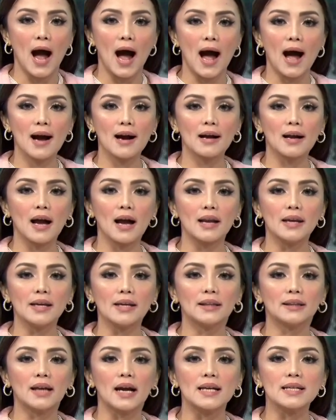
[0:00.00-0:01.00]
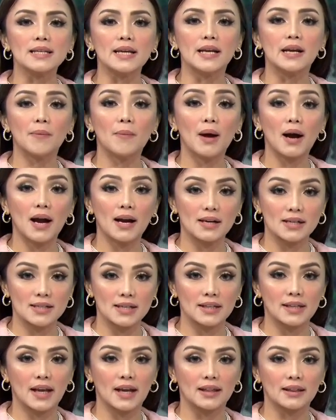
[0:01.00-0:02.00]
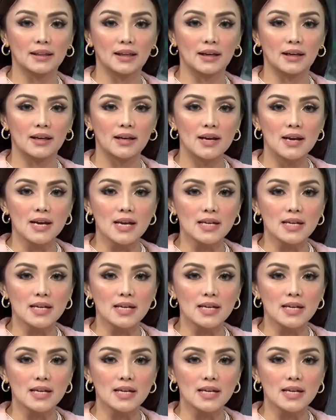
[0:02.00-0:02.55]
ang kaligtasan ng mga residente.